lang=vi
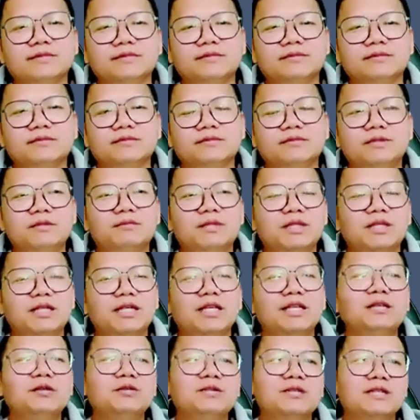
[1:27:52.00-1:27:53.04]
vì mình
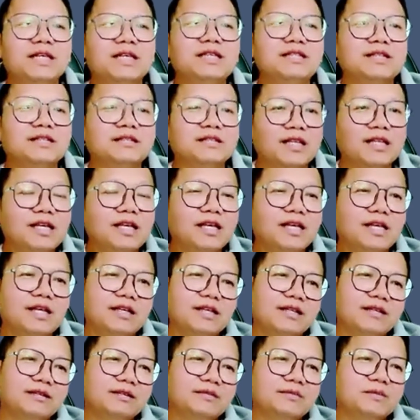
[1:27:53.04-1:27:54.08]
nghe đồn dây chân thế
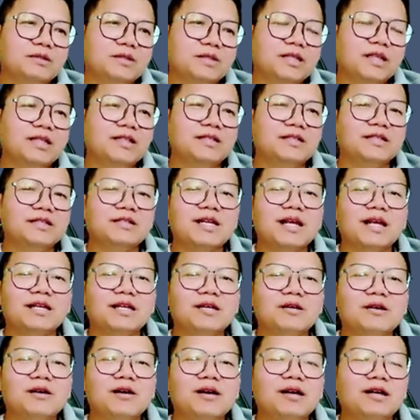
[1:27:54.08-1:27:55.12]
nghe nó kỹ tra
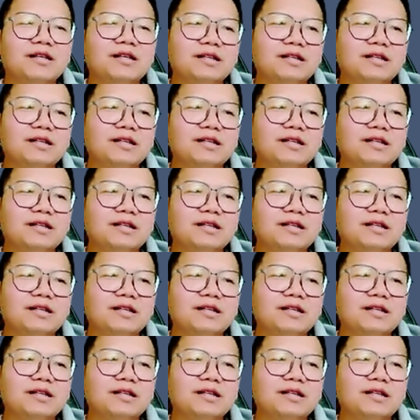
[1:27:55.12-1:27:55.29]
đang ngõ hai